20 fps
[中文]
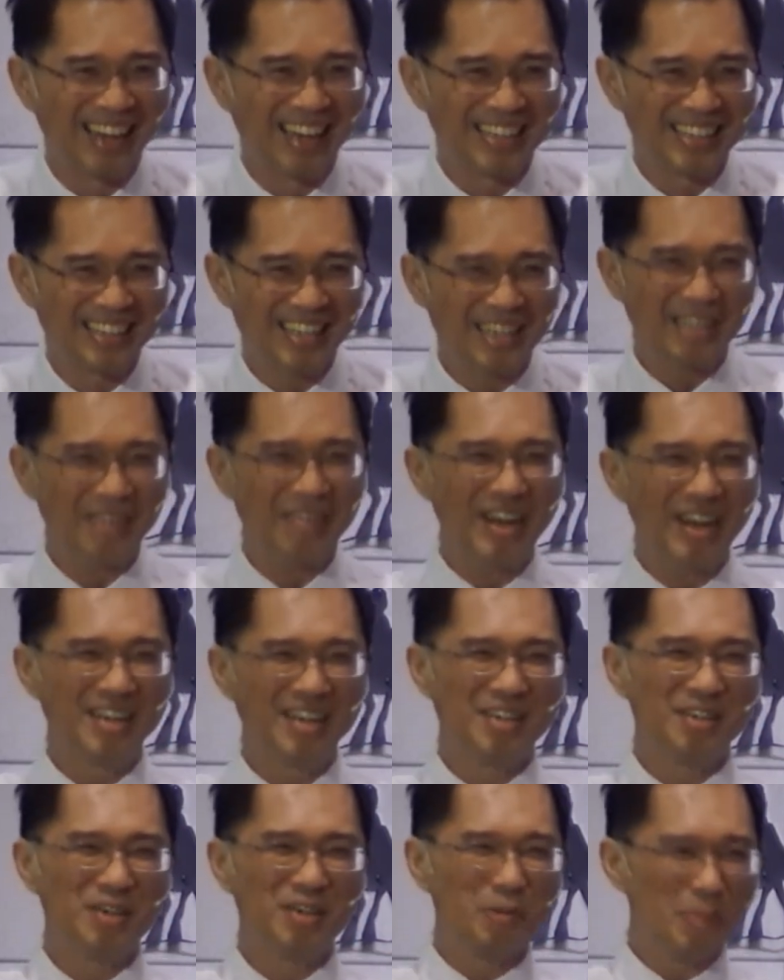你看到吗？
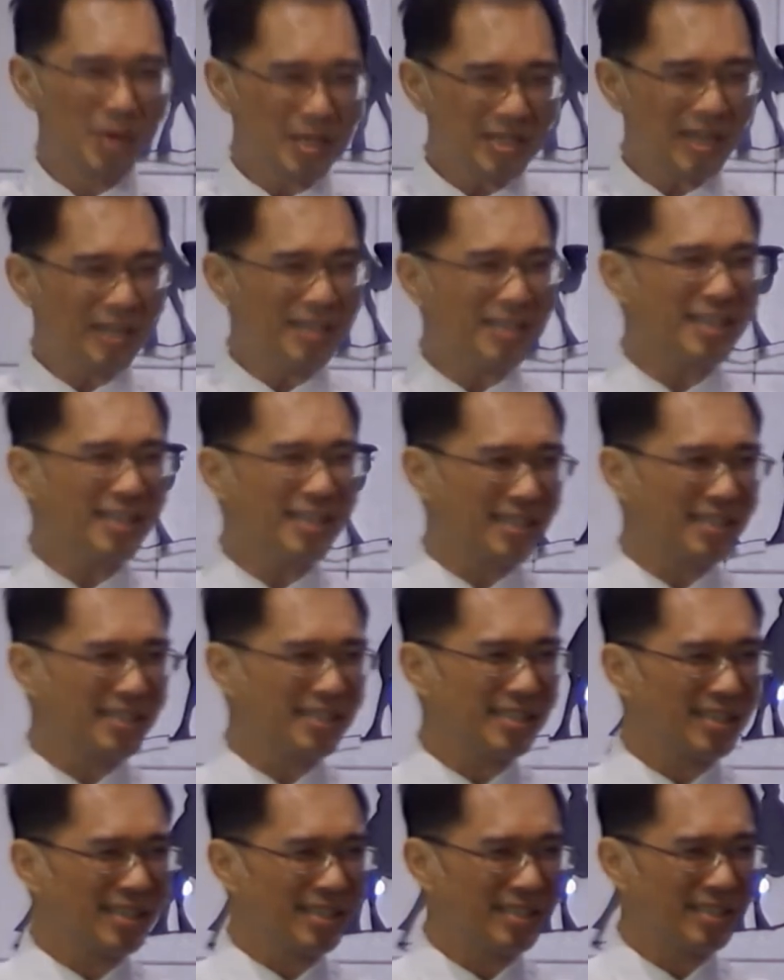我们人的
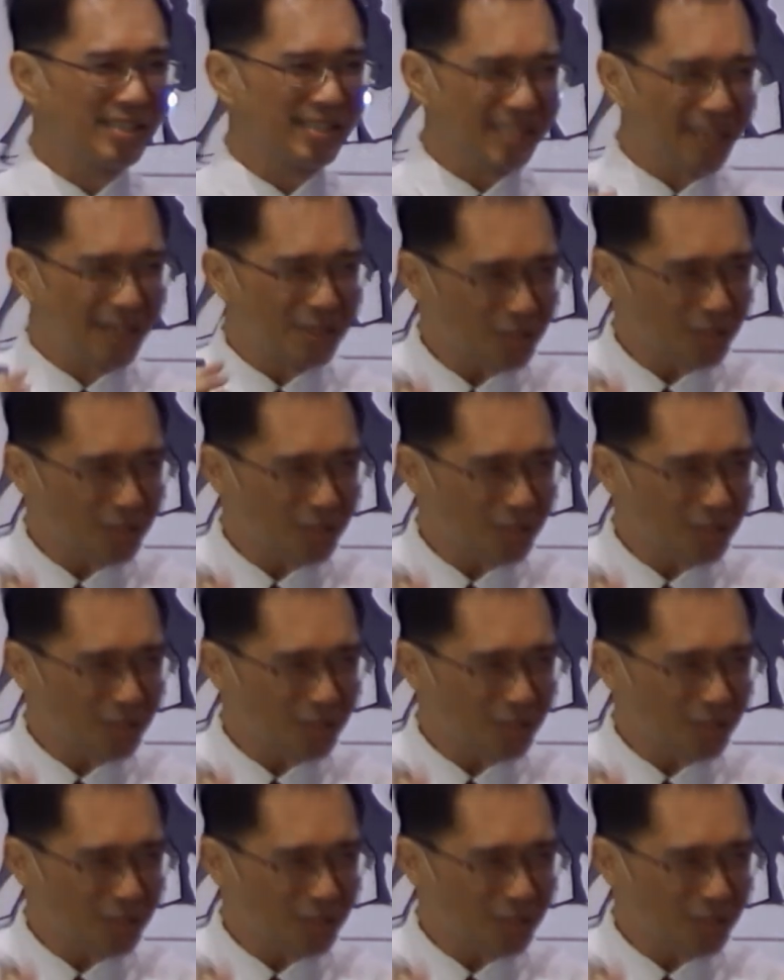享